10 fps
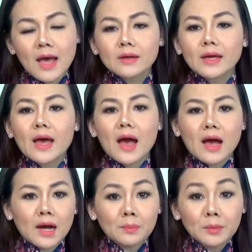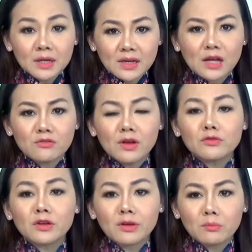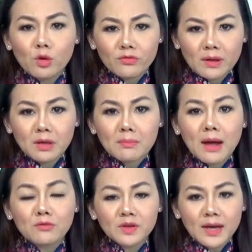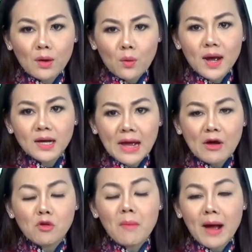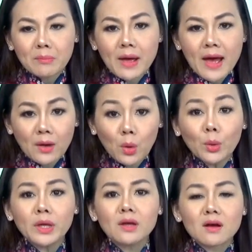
Nghe Hà ấm ức kể về việc phải mua vé máy bay với giá quá cao, bạn bè an ủi,